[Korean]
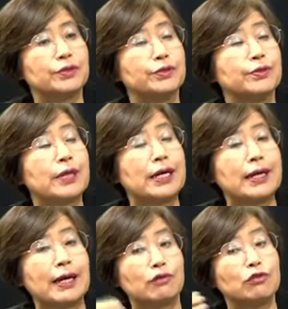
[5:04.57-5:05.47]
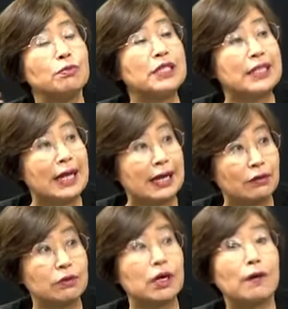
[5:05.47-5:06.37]
국가의 국민의
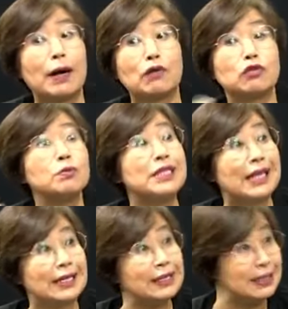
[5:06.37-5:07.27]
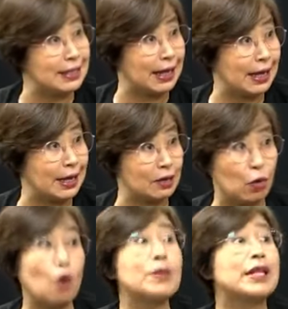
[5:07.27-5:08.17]
국가와 국민의 이익에 음.
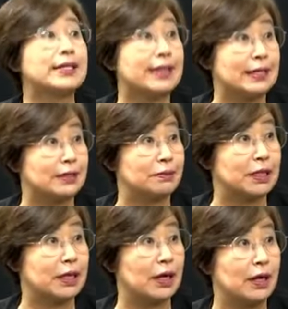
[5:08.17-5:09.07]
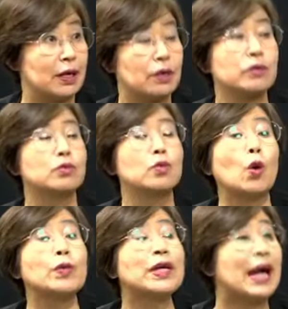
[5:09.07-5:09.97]
도움이 되지 않습니까? 네. 그건 네.
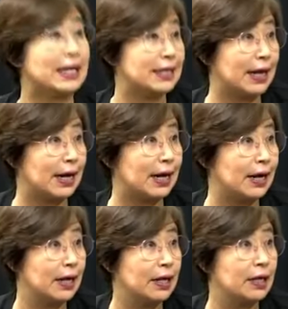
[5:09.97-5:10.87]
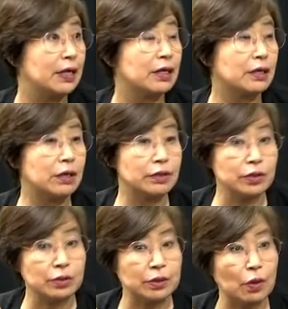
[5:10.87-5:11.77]
로비가 아니라 그거는 뭐
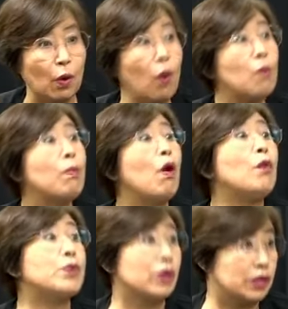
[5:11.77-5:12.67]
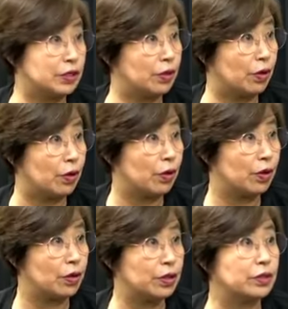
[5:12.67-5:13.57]
그거는 정당 비용이죠. 홍보
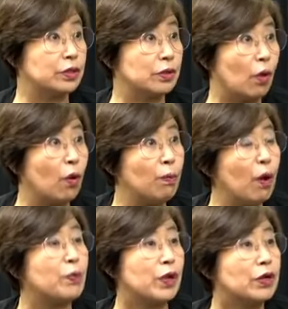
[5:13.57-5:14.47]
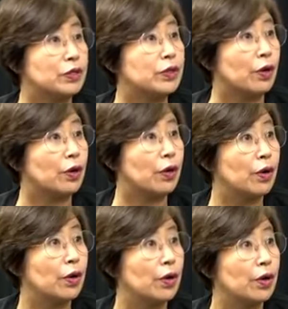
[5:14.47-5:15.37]
비용. 그거는 아 그거는 그런 건
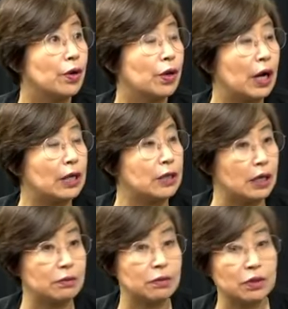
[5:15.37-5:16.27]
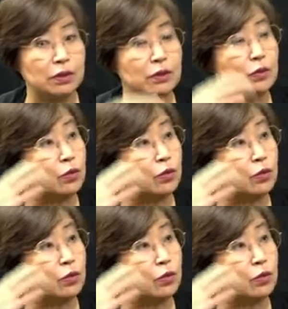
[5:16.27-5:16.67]
로비해도 좋아. 그런 아니, 그러니까 그거는